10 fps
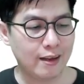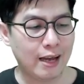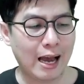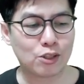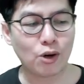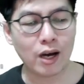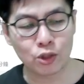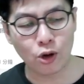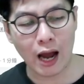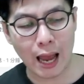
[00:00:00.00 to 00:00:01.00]
他说很
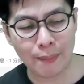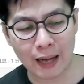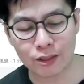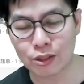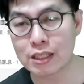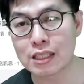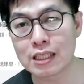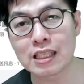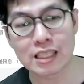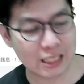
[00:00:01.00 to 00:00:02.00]
多害怕都是自
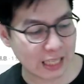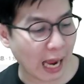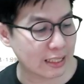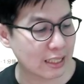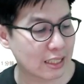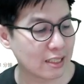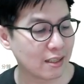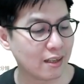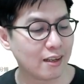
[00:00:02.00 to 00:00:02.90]
己吓自己。